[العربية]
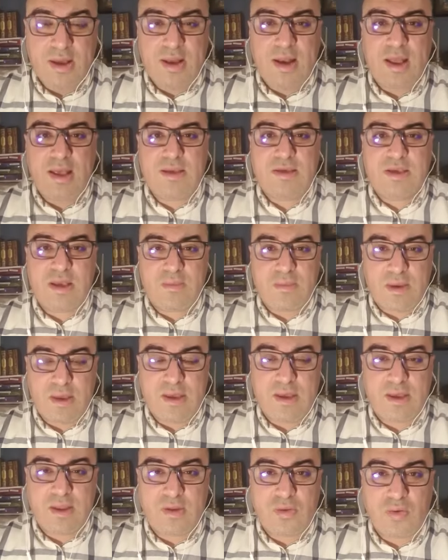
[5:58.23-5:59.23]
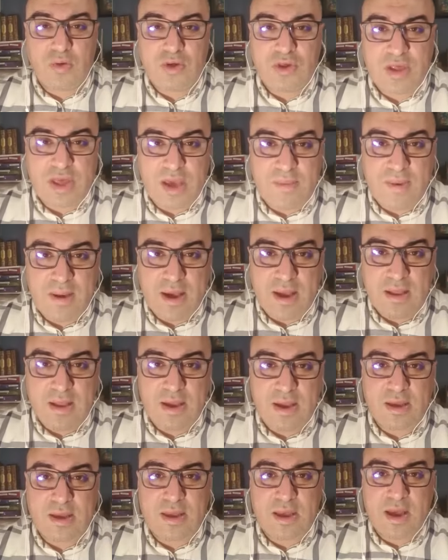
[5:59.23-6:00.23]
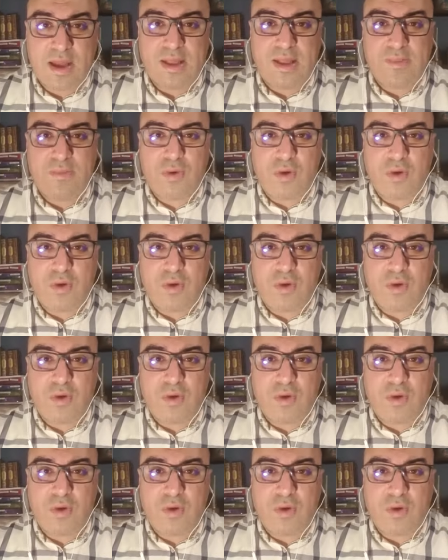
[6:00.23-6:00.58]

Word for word: ليس ميت والشعب هذا كان